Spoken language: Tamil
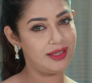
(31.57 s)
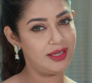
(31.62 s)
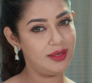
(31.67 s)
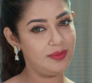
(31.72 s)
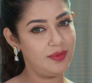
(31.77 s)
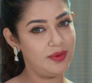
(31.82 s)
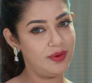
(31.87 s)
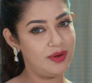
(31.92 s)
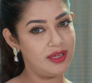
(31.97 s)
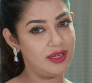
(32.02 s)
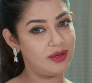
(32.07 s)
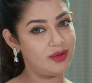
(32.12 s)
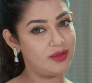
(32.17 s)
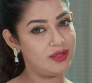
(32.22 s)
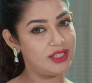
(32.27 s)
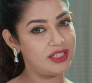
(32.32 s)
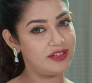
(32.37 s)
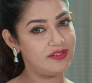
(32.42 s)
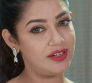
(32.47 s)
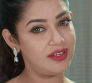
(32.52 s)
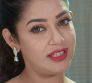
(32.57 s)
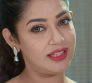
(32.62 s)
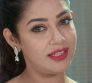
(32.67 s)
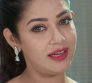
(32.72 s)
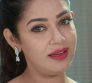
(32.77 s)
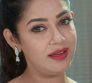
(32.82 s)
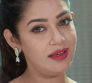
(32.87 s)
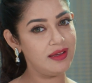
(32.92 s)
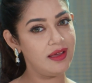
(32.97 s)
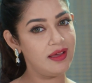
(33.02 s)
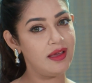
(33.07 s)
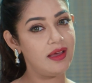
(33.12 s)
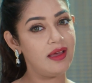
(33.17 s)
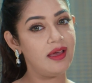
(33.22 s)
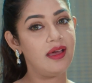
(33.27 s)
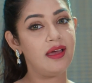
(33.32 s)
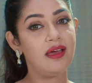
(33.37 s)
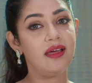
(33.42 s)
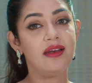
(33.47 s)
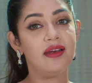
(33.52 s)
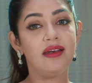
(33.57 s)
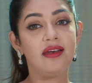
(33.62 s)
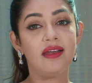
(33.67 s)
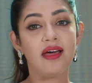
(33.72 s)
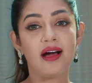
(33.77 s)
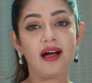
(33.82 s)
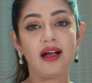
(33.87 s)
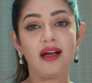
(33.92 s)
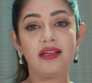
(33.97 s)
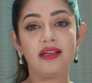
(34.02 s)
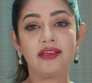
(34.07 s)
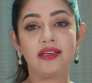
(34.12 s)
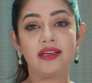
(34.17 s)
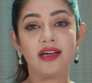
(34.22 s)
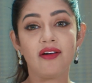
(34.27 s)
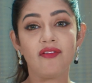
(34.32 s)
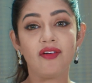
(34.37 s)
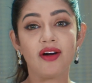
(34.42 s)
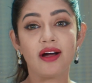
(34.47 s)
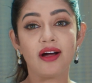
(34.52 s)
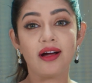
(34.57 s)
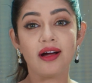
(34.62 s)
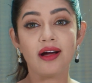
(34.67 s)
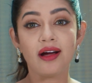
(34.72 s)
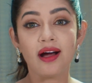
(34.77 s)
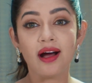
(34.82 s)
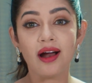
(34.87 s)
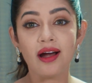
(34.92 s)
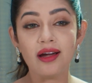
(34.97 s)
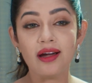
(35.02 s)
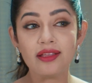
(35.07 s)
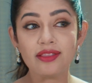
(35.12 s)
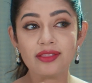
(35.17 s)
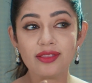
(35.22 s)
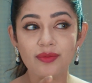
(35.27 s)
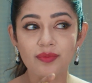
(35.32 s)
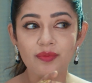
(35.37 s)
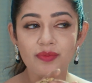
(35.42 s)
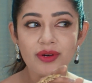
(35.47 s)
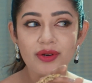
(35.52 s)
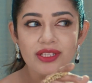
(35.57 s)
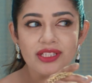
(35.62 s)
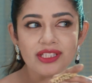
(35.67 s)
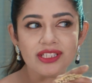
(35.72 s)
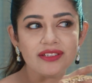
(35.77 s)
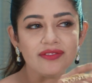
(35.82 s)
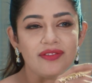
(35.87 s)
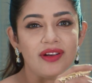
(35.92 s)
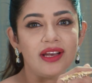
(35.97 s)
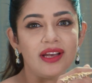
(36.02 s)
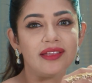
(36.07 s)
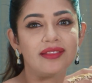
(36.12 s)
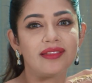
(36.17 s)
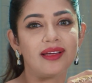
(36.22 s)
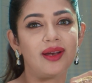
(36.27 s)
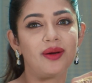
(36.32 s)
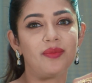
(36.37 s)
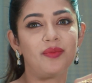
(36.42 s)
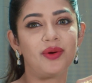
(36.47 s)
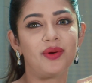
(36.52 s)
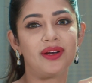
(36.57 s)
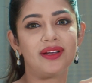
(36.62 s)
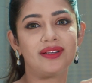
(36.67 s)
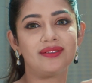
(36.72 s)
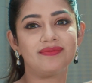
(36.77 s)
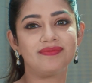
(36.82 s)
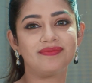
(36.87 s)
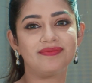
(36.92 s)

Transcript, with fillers: கட்டி பிடிச்சு கொஞ்சிரவதான் நாளைக்கு அவ கழுத்தை பிடிச்சு வெளியே தள்ள போறேன்